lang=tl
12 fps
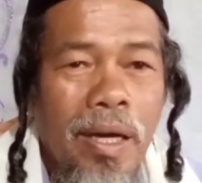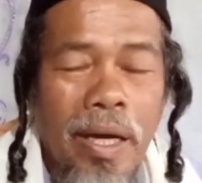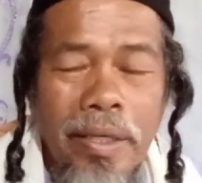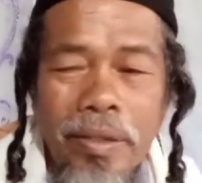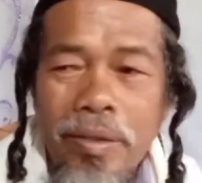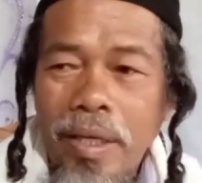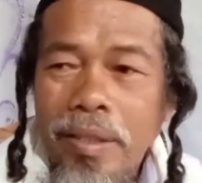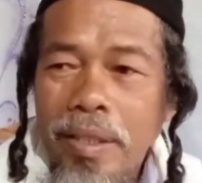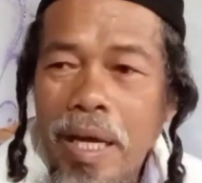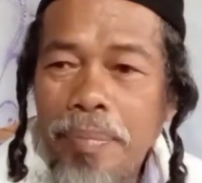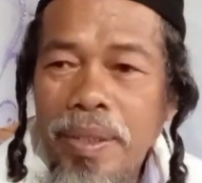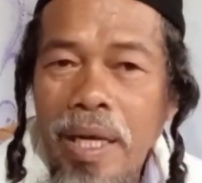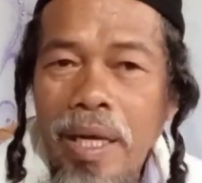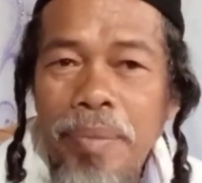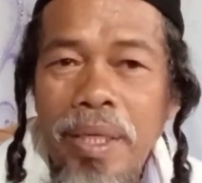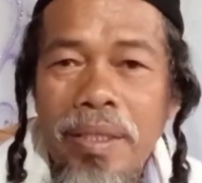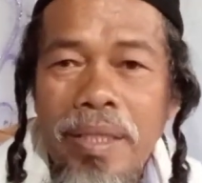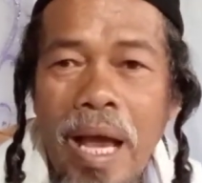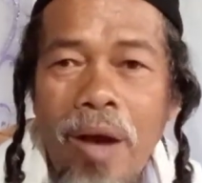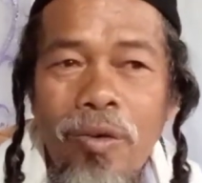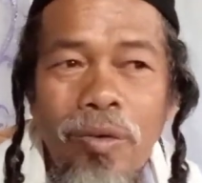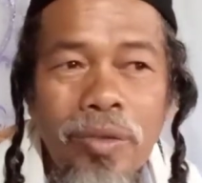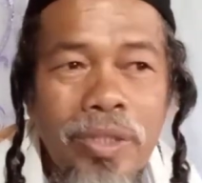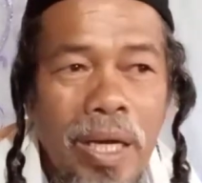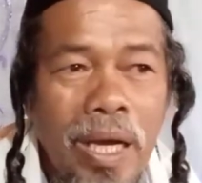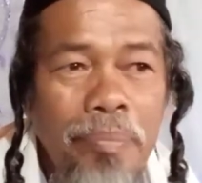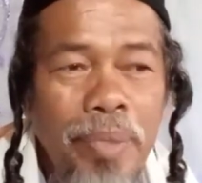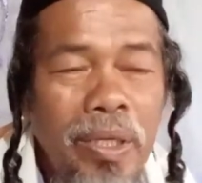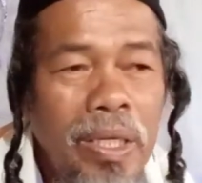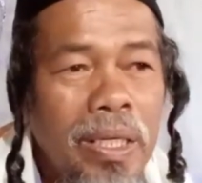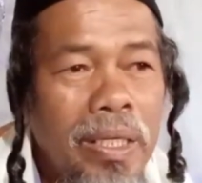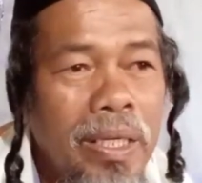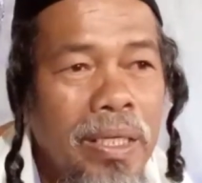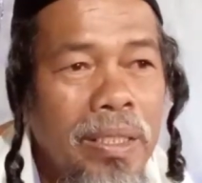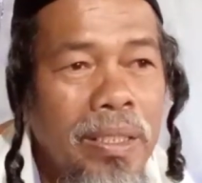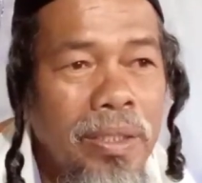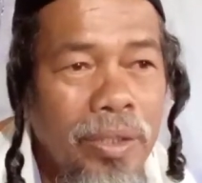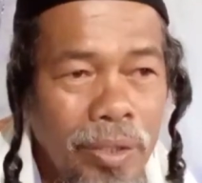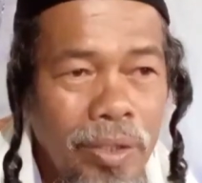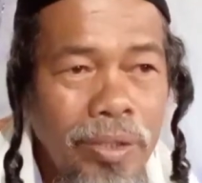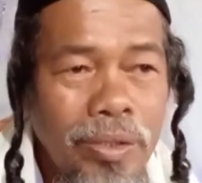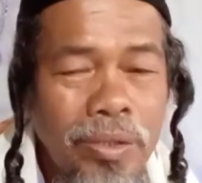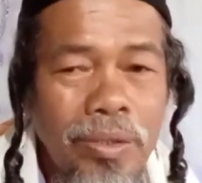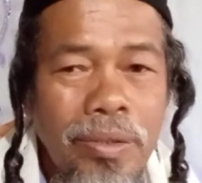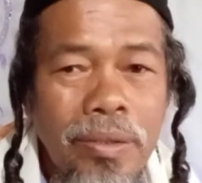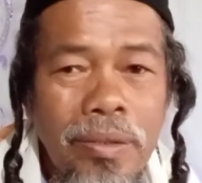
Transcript: Ayun ang dapat alamin ng tao kung siya nga ang pinili ng Diyos.